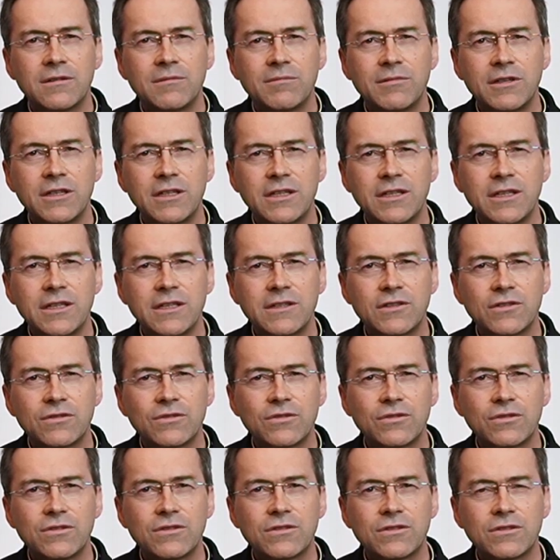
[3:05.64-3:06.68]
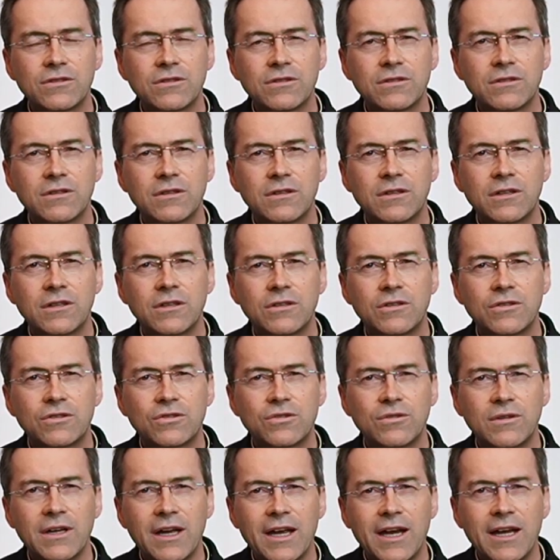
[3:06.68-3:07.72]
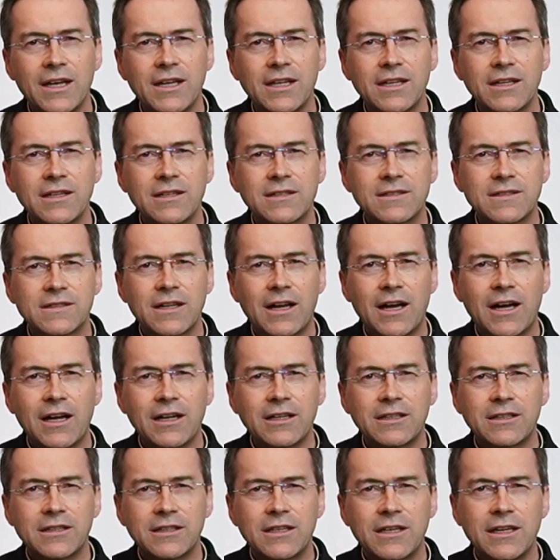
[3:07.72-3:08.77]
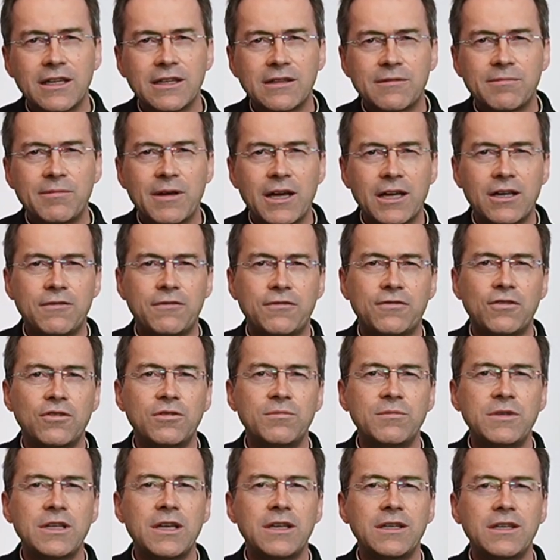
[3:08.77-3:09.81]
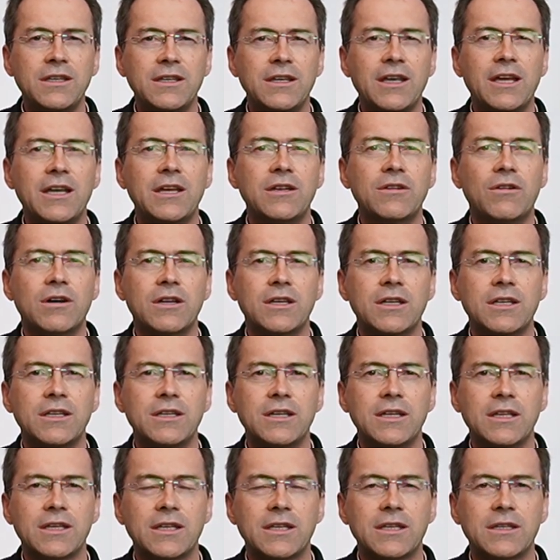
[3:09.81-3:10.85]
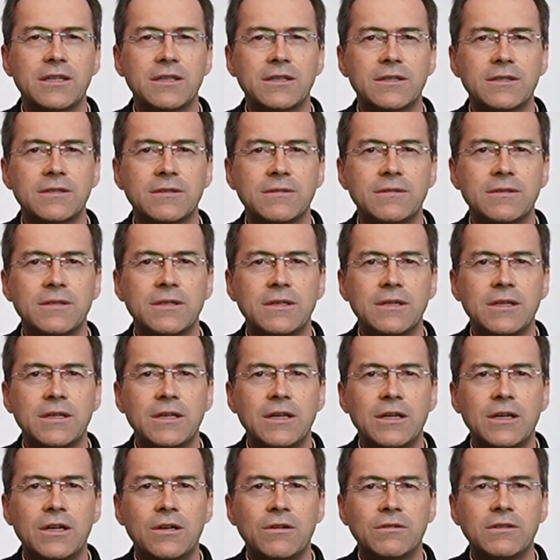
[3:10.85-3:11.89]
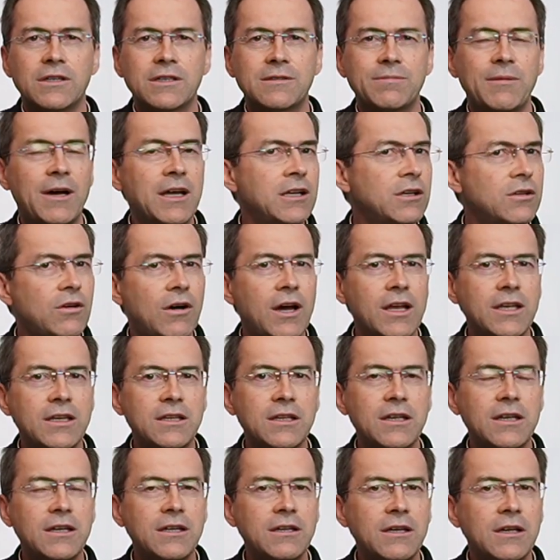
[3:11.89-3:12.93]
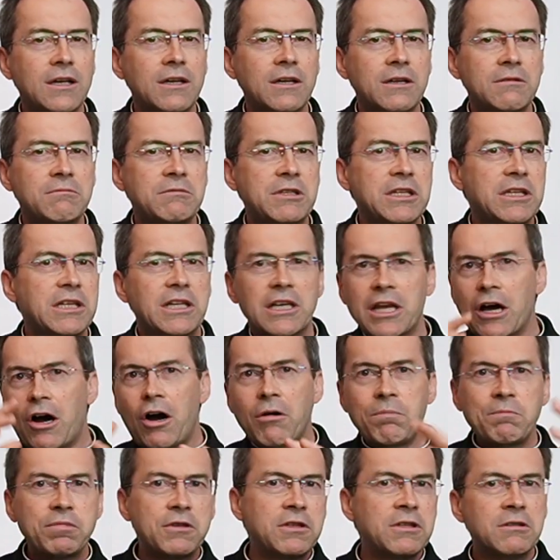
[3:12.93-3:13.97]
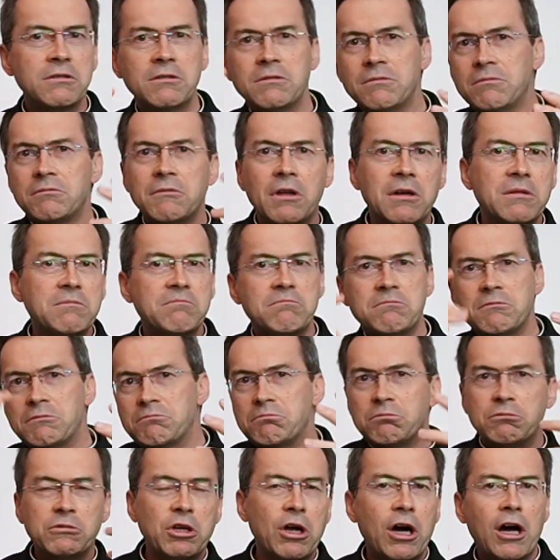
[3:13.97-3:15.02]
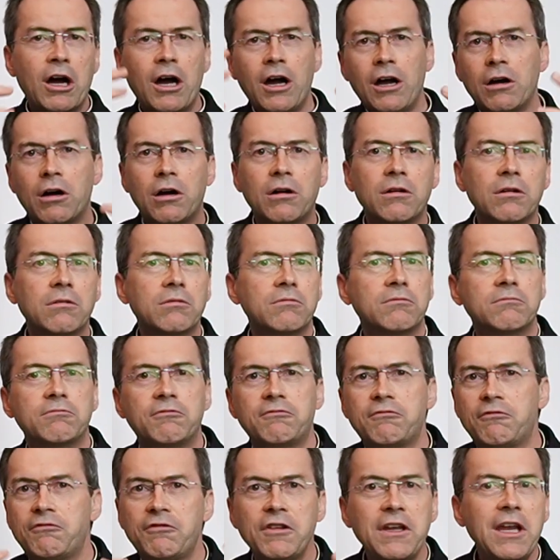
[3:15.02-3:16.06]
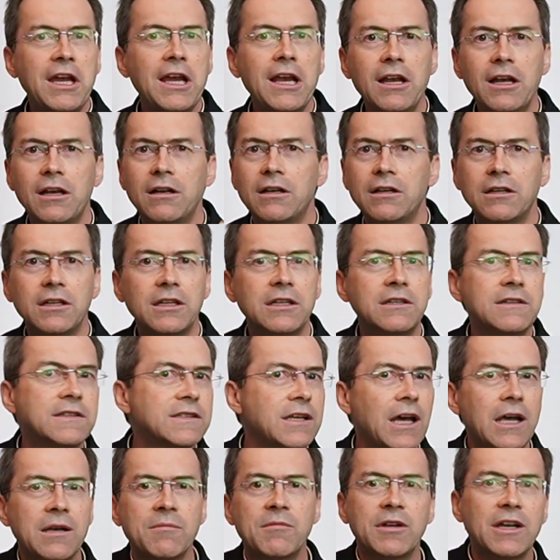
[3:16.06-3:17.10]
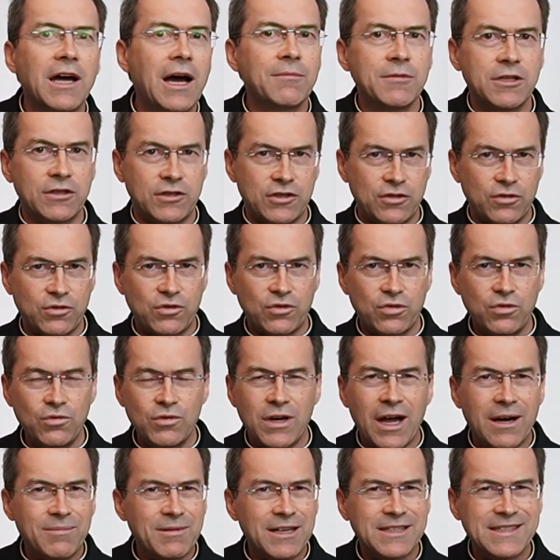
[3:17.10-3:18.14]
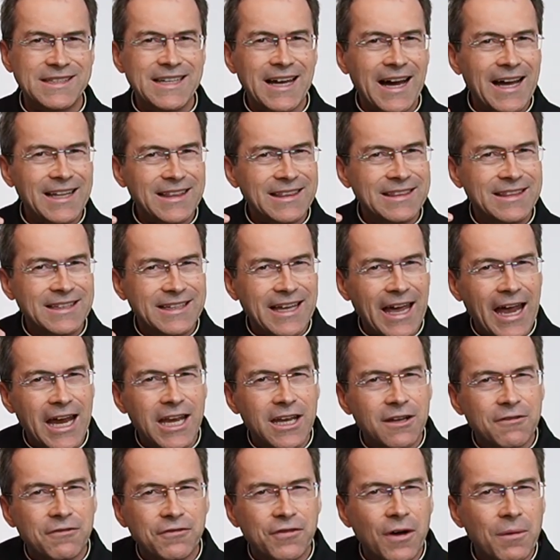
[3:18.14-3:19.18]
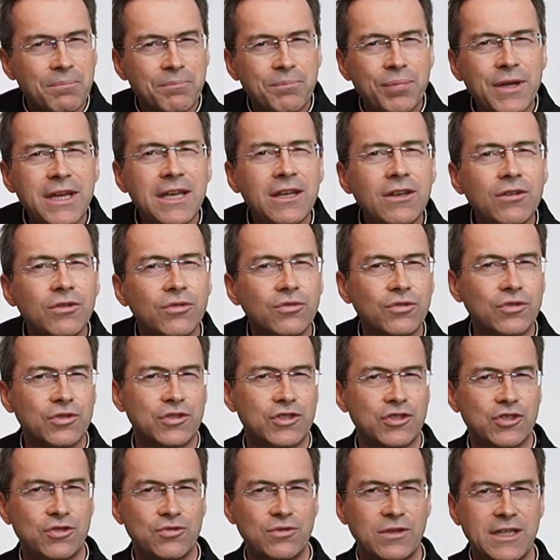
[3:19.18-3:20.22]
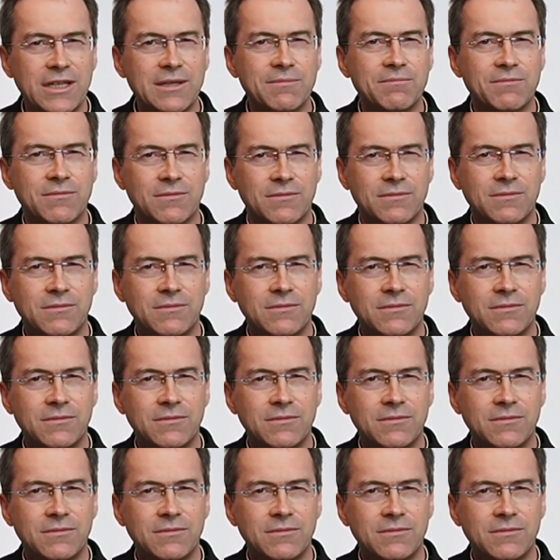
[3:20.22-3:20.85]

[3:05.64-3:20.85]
wie Jesus zu einigen sagt, geht weg von mir, ich kenne euch nicht. Und das waren Leute, die glaubten, ja, viel in seinem Namen zu tun, aber sie hatten keine Verbindung zu ihm.